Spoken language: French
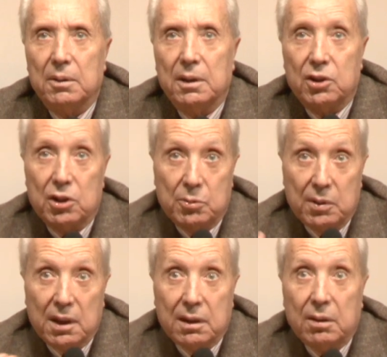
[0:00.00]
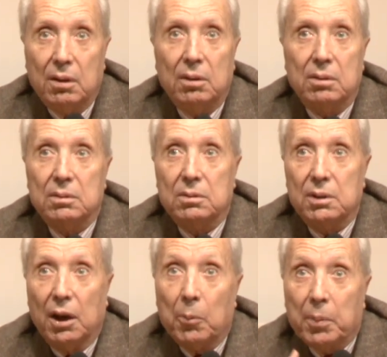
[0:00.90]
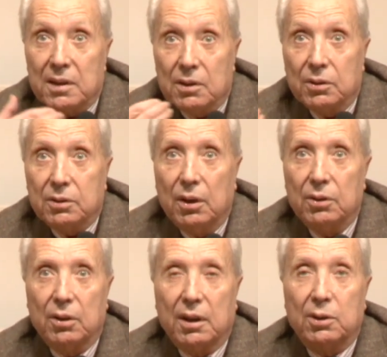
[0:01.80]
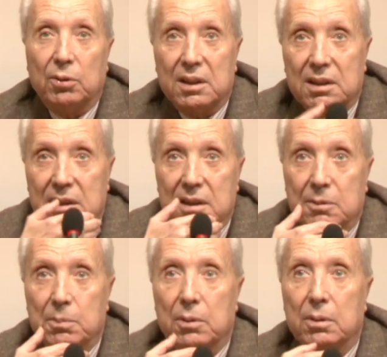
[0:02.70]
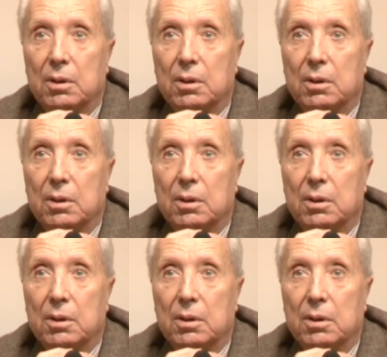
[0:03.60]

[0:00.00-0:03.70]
les jésuites étant euh, les représentants d'un catholicisme